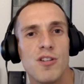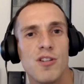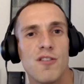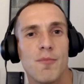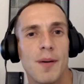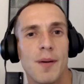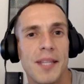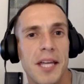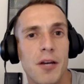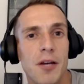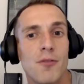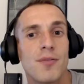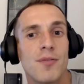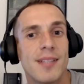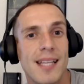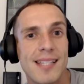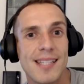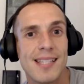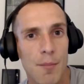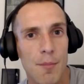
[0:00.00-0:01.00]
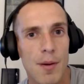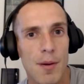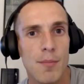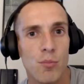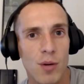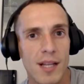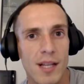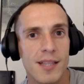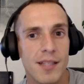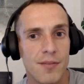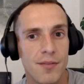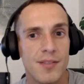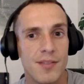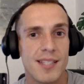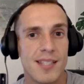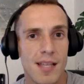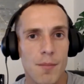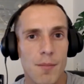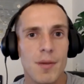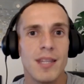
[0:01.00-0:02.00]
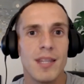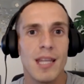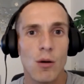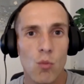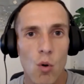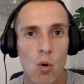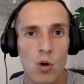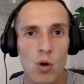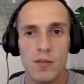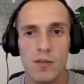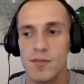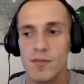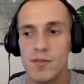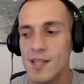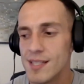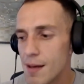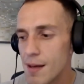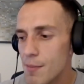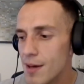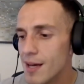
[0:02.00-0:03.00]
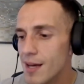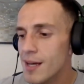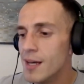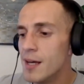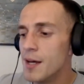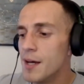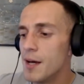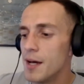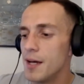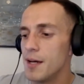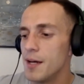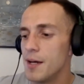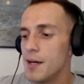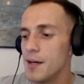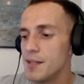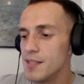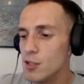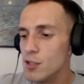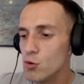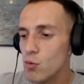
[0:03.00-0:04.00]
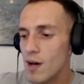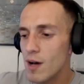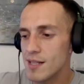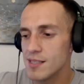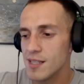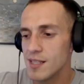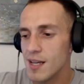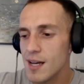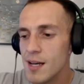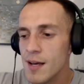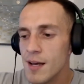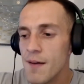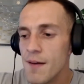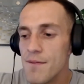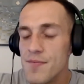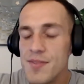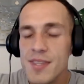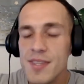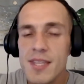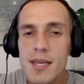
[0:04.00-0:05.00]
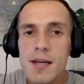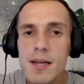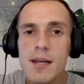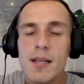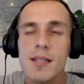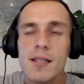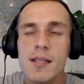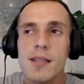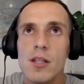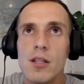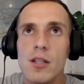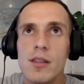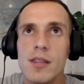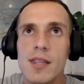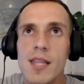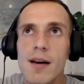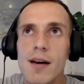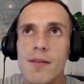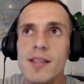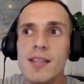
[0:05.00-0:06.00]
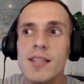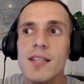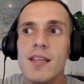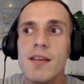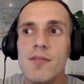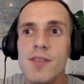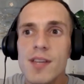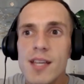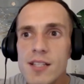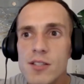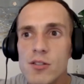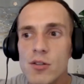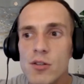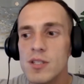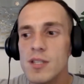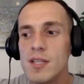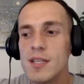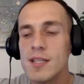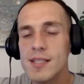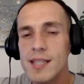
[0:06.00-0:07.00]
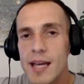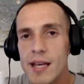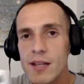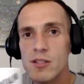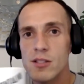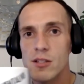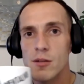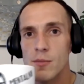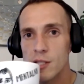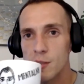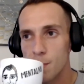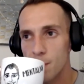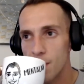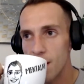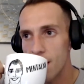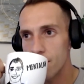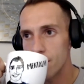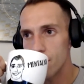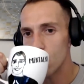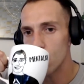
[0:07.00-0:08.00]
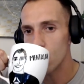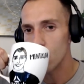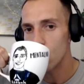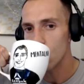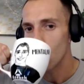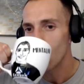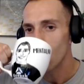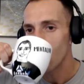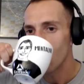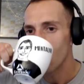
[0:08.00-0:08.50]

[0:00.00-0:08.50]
ludzie wpadają w te same błędy, w te same nałogi, w te same e, sytuacje, nie, nawet nie wiedząc i nie zdając sobie sprawy,